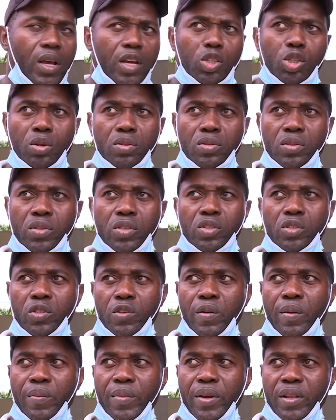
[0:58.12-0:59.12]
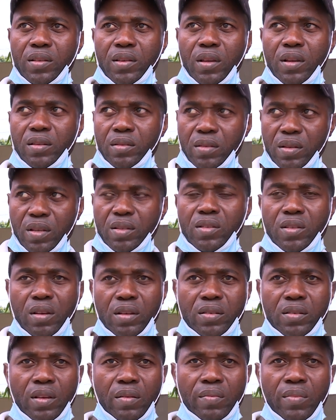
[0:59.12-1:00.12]
As condições normalmente são, são,
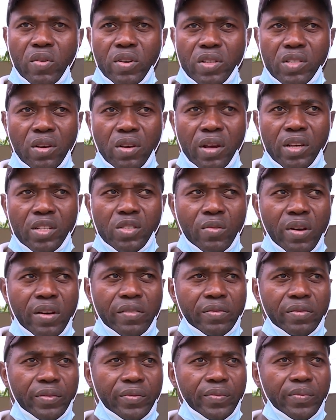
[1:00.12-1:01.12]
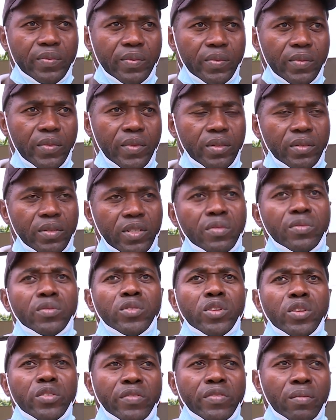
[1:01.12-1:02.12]
são, são boas, são razoáveis.
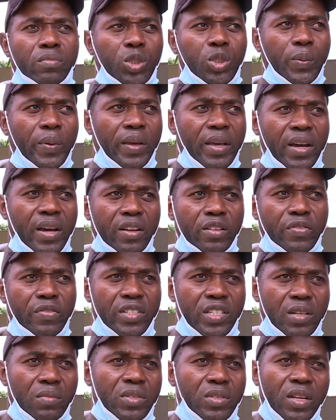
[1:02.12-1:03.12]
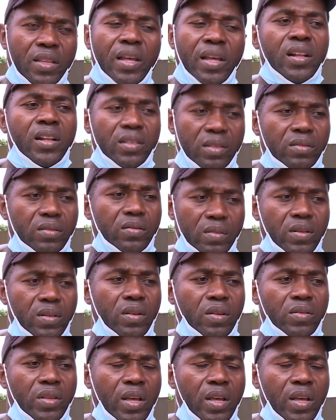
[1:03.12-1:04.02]
Não vamos explicar, não fazemos análise, não,